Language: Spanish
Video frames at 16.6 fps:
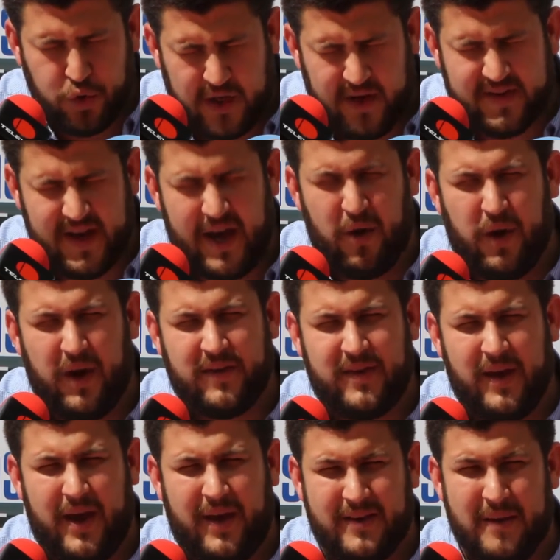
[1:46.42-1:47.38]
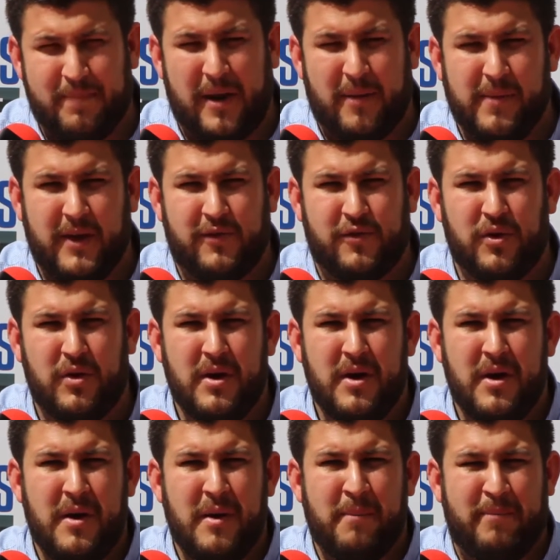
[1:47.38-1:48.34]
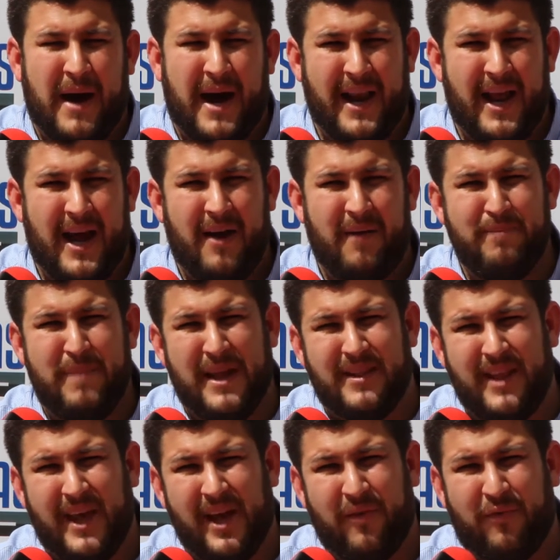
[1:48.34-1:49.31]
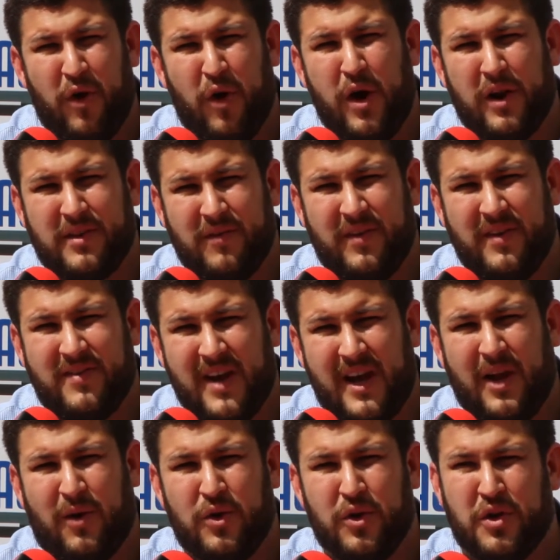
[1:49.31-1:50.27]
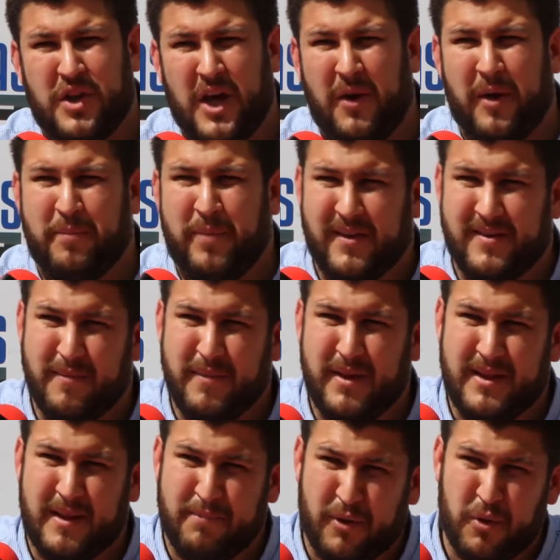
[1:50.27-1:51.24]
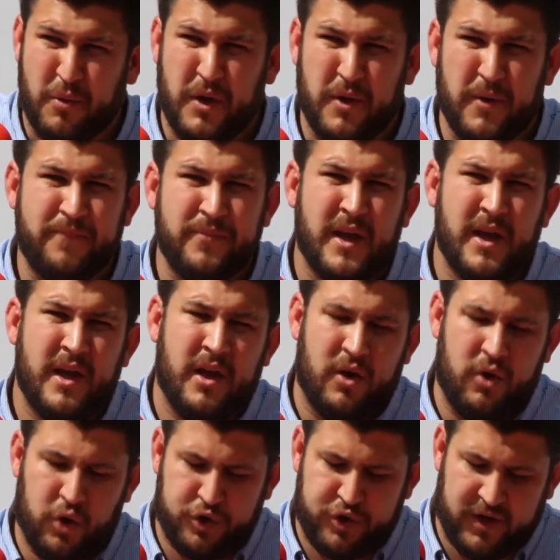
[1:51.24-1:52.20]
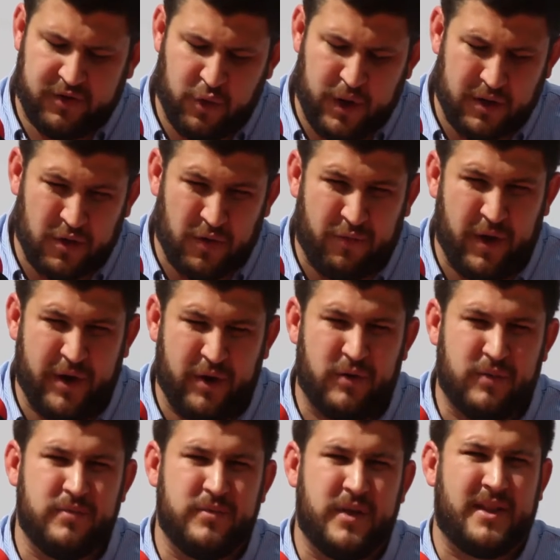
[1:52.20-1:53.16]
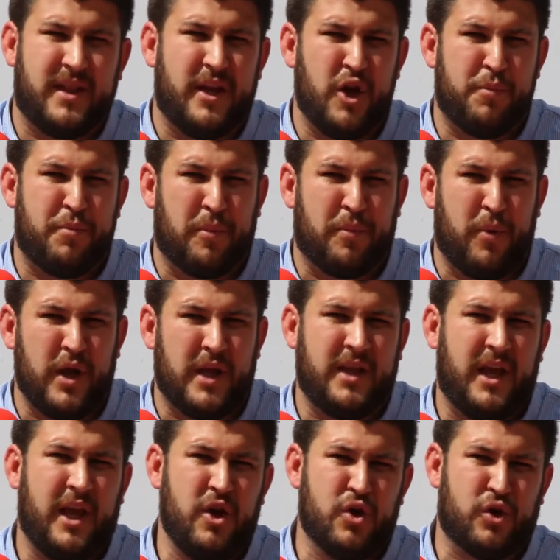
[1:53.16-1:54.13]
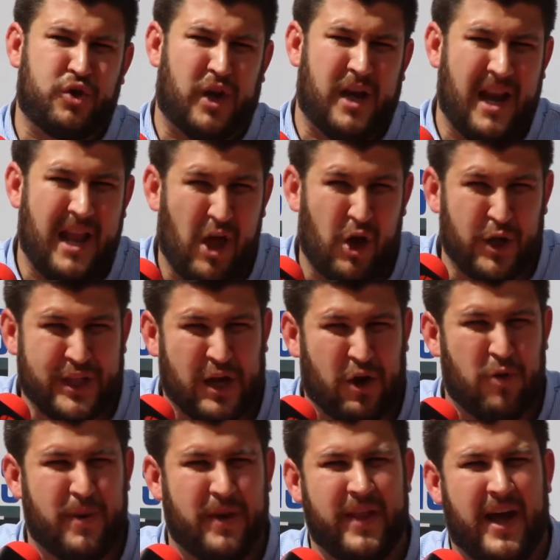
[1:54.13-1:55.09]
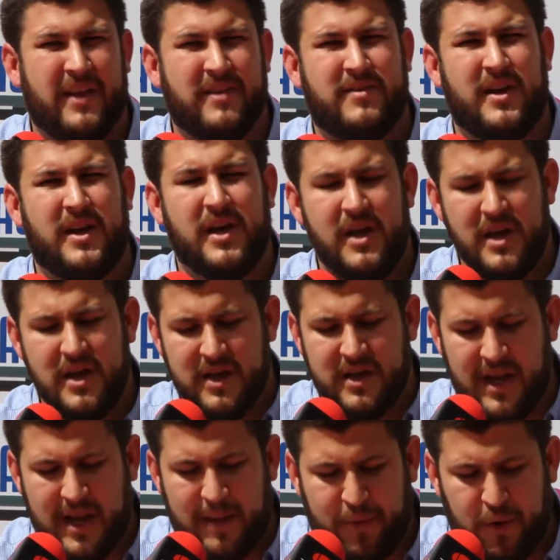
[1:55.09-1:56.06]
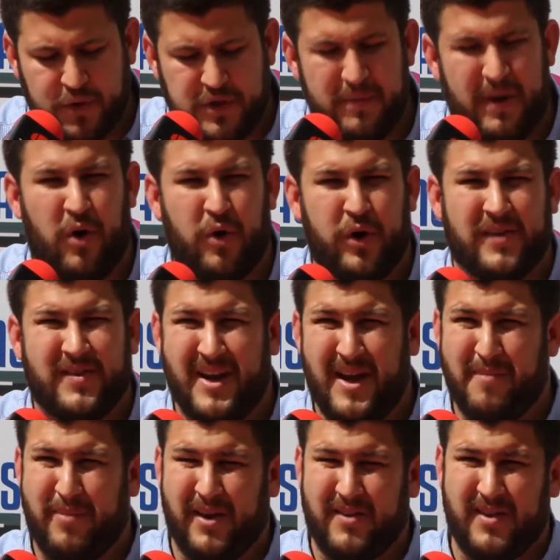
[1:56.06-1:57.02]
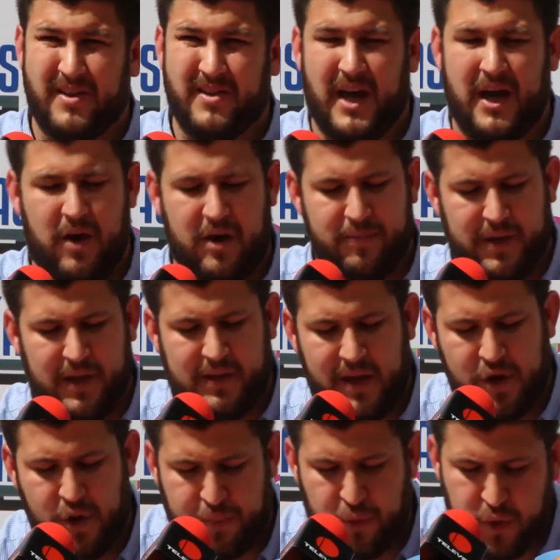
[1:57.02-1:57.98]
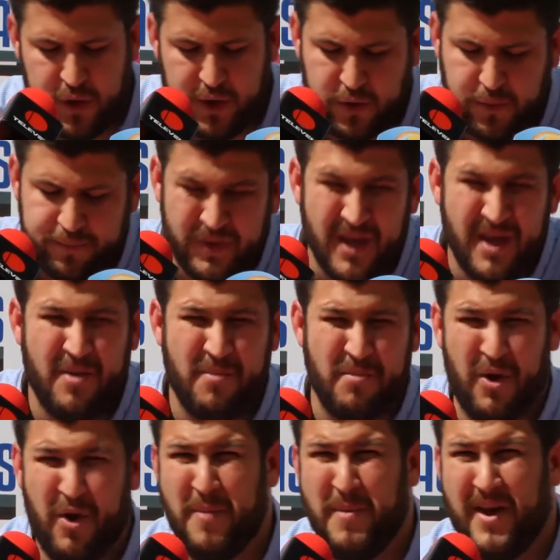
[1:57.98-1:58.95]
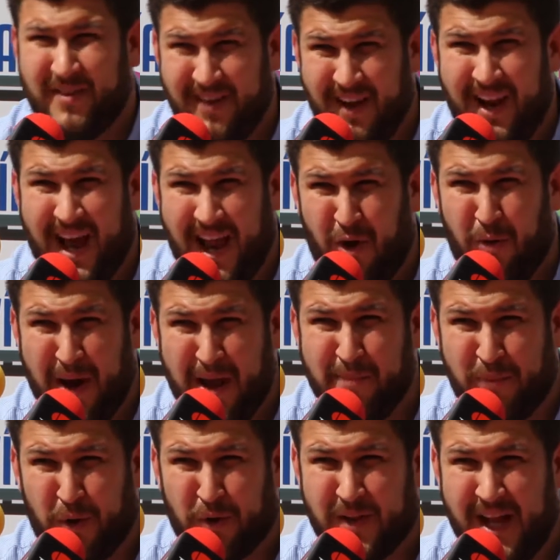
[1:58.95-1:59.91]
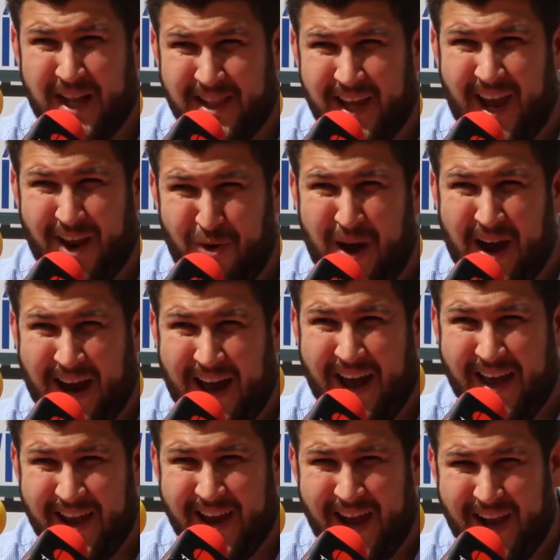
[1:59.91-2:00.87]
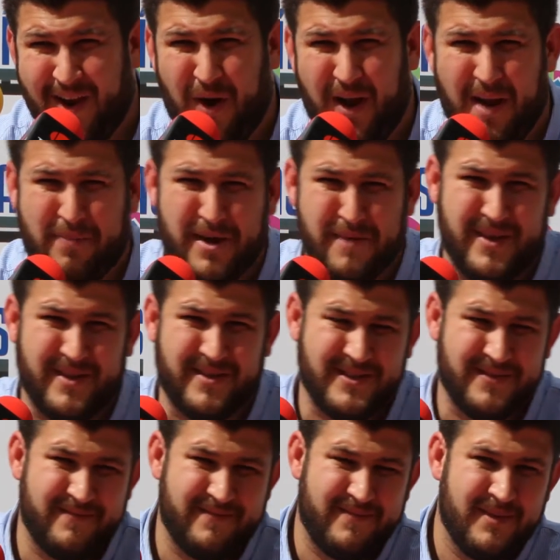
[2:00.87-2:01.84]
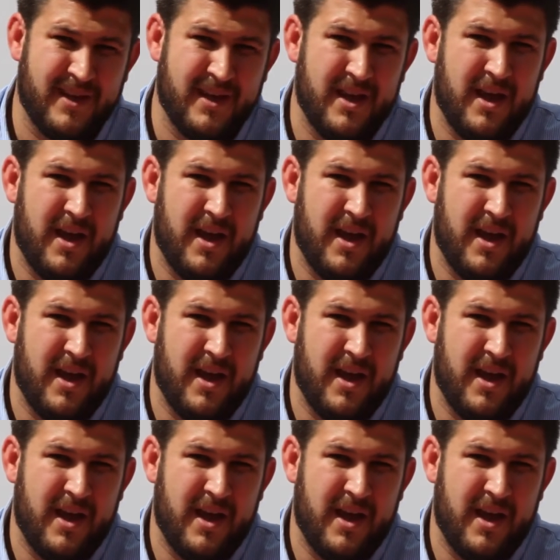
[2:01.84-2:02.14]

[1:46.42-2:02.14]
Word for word: utilizaron ese, ese permiso para vender fuegos artificiales cuando estaba expresamente prohibido. Los tres sujetos fueron detenidos por Poliatillo, trasladados a nuestra comandancia y en las próximas horas serán presentados al Ministerio Público. Pero déjeme decirle algo más importante que nos acaba de llegar, lo a la primicia.